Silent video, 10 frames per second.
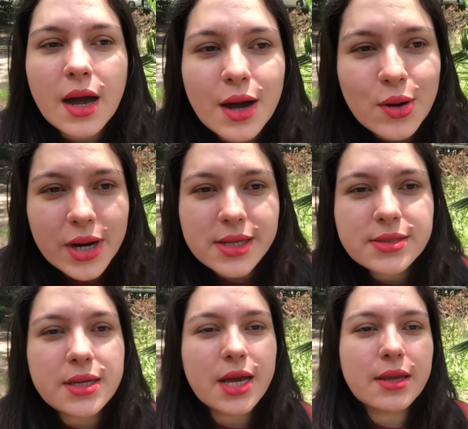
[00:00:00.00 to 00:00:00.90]
Ahora
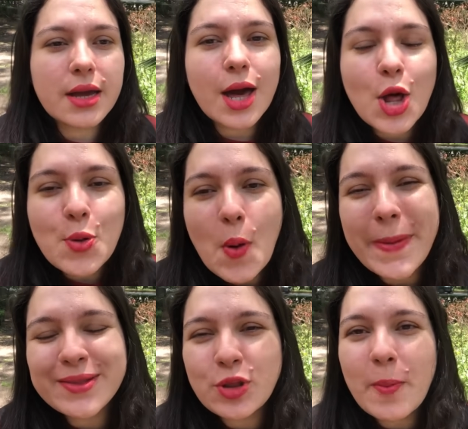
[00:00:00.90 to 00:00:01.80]
sí, ha llegado el
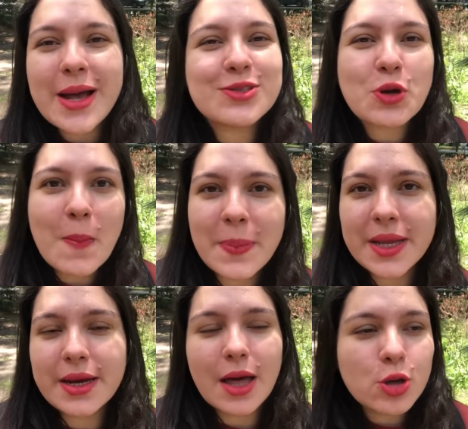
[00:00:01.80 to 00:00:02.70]
momento más
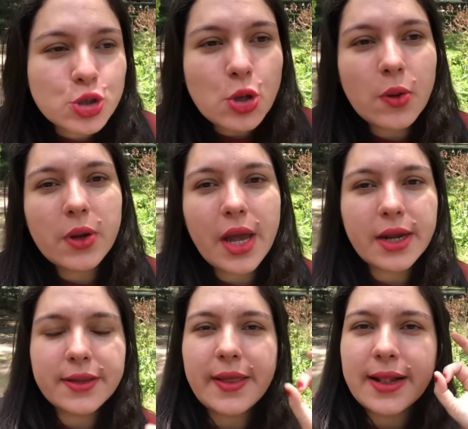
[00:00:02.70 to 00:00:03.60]
complicado. Yo voy a
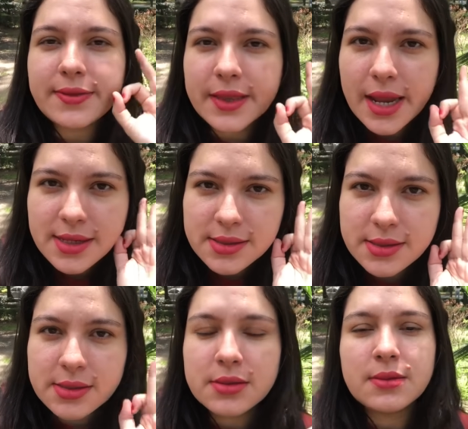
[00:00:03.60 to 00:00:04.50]
ir del
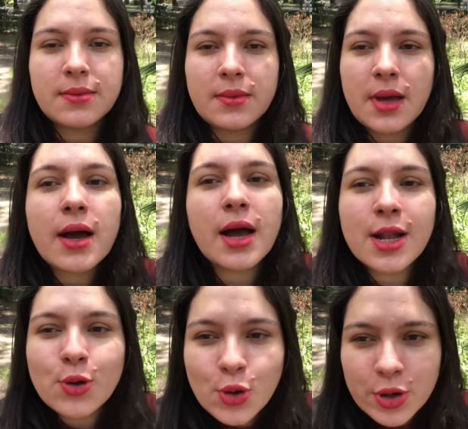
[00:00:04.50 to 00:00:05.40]
3
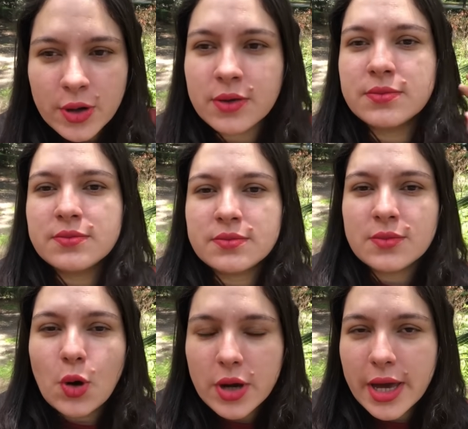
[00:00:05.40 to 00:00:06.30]
al 1
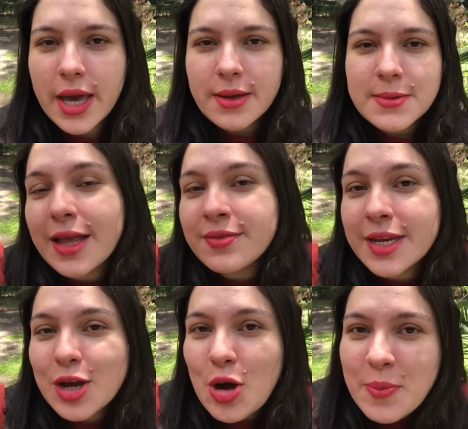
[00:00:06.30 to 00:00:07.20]
¿ok?
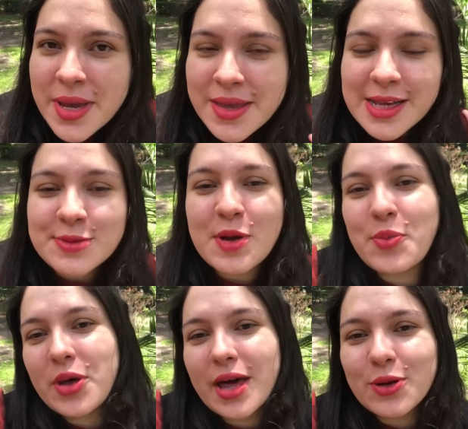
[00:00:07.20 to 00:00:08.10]
Entre comillas me
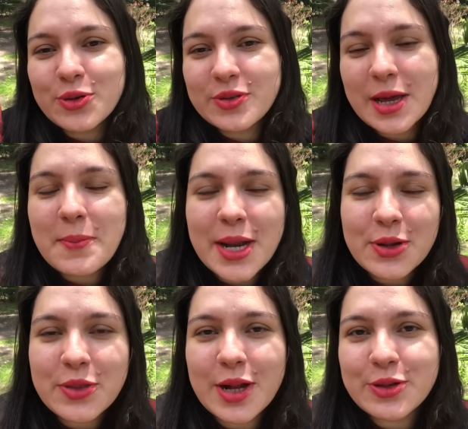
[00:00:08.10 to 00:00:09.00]
puede gustar
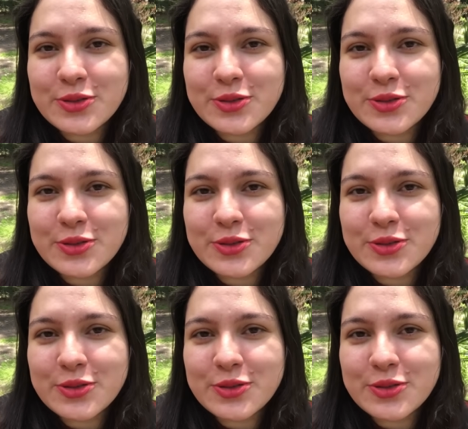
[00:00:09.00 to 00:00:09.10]
menos de los